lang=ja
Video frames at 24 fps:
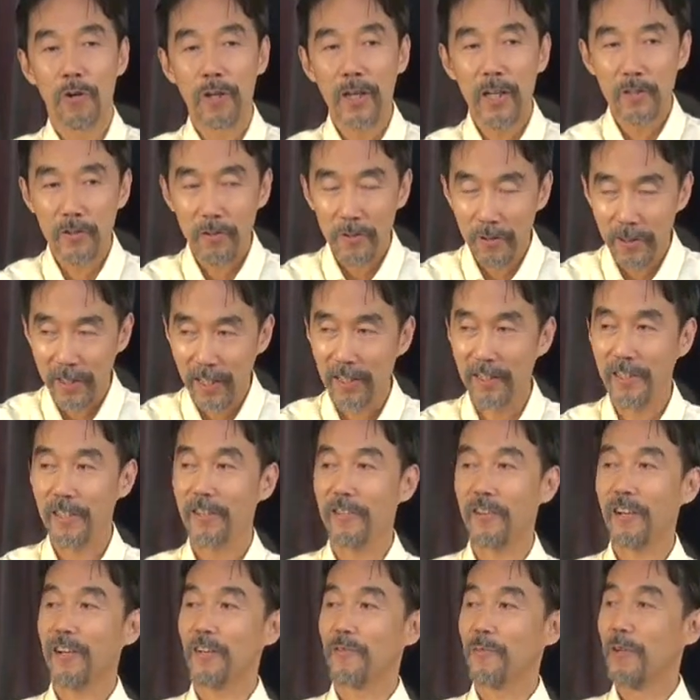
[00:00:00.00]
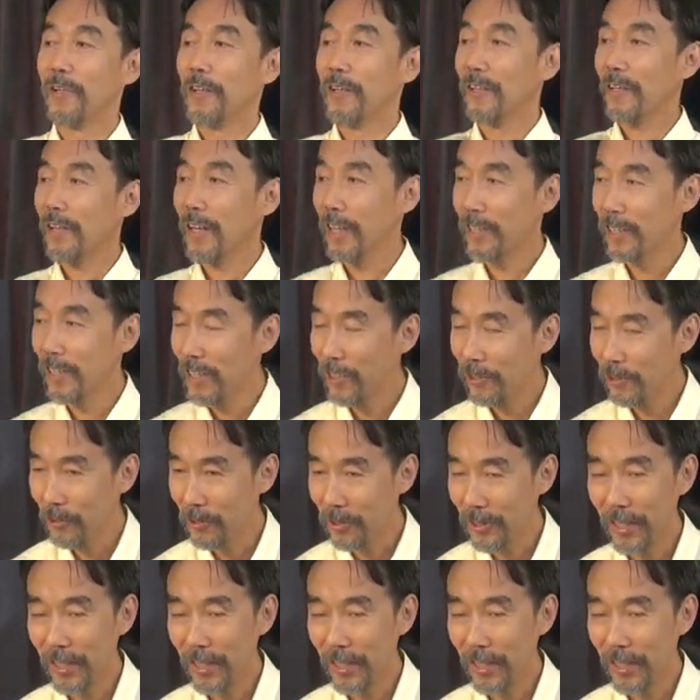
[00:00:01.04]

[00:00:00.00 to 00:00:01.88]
親子の関係の中にも家庭